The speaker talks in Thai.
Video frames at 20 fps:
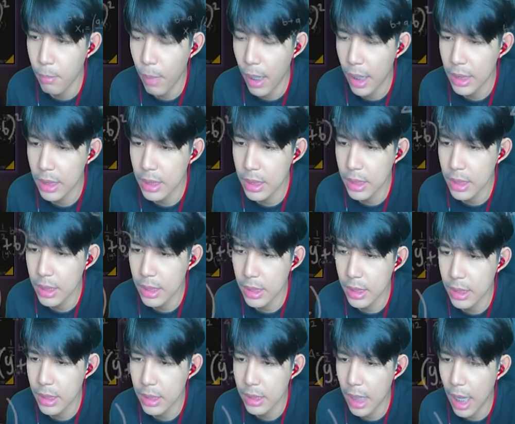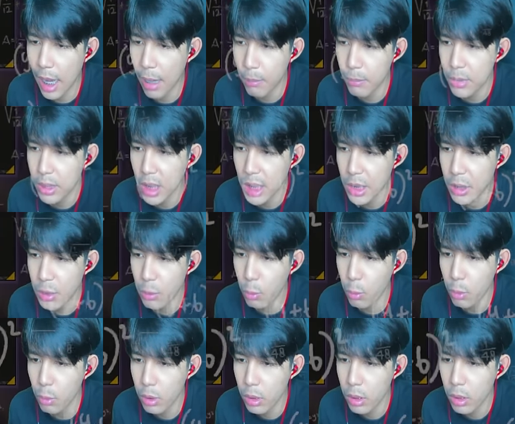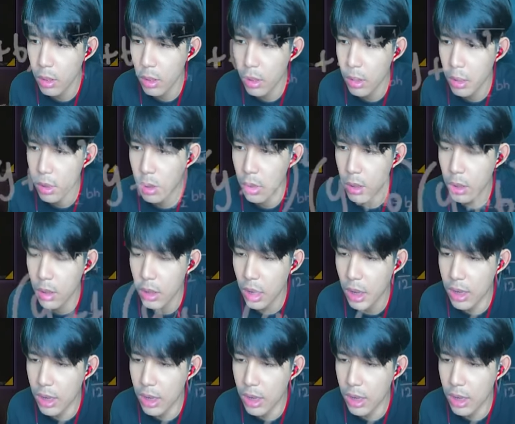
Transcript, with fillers: นึ่งสามสี่ศูนย์ หนึ่ง